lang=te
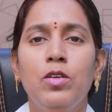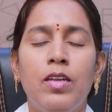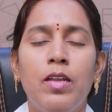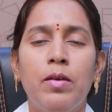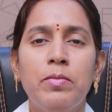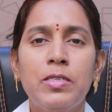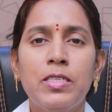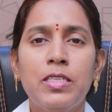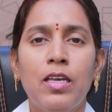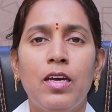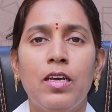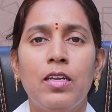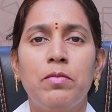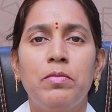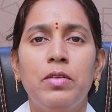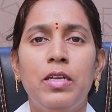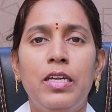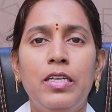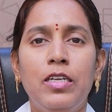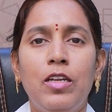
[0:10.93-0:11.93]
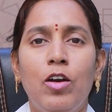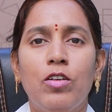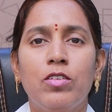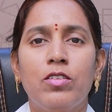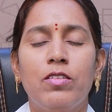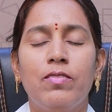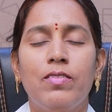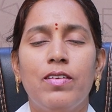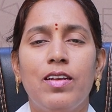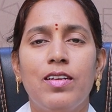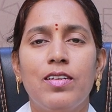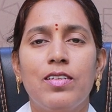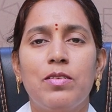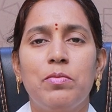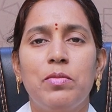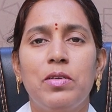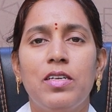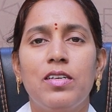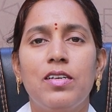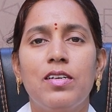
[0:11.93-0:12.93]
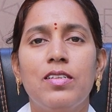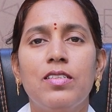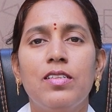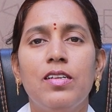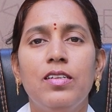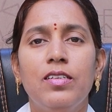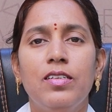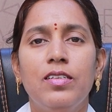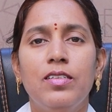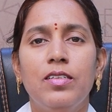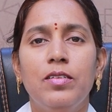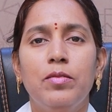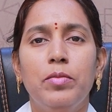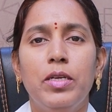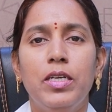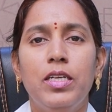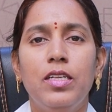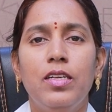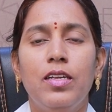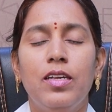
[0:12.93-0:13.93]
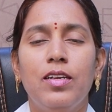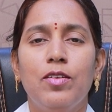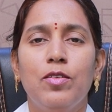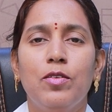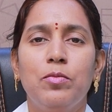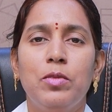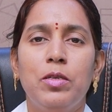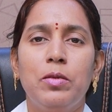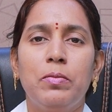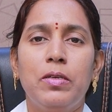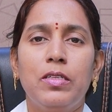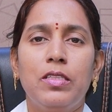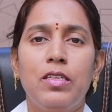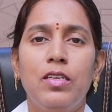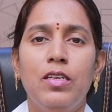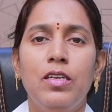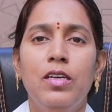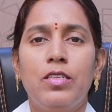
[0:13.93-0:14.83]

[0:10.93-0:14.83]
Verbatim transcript: నమస్కారం నేను డాక్టర్ వరలక్ష్మి కన్సల్టెంట్ మెడినేన్ హోమియోపతి